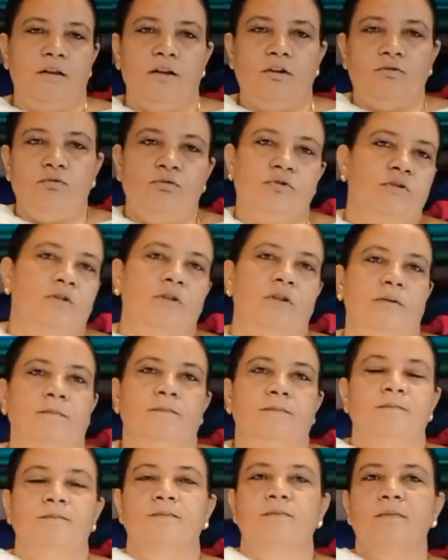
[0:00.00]
देखो इसने
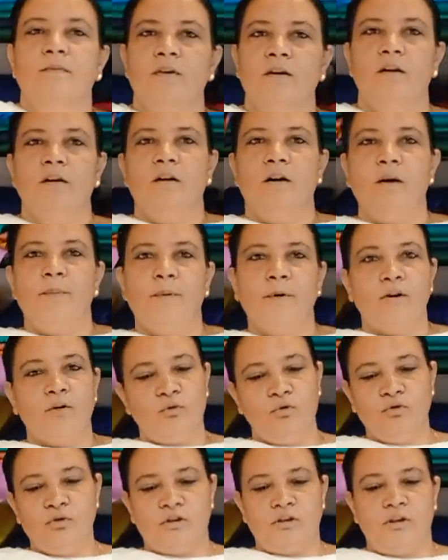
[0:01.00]
अपना
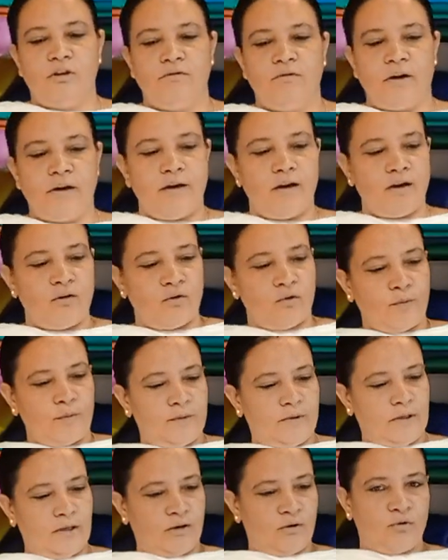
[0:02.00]
खुद सिलवाया और
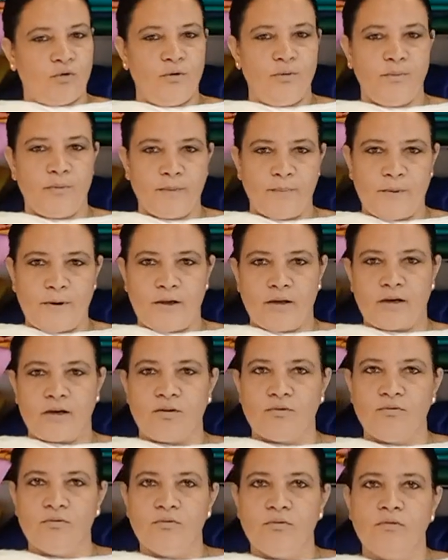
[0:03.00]
देखो मैं पैर रही
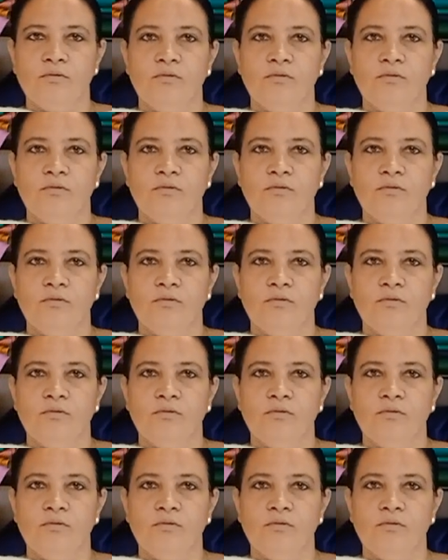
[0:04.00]
हूँ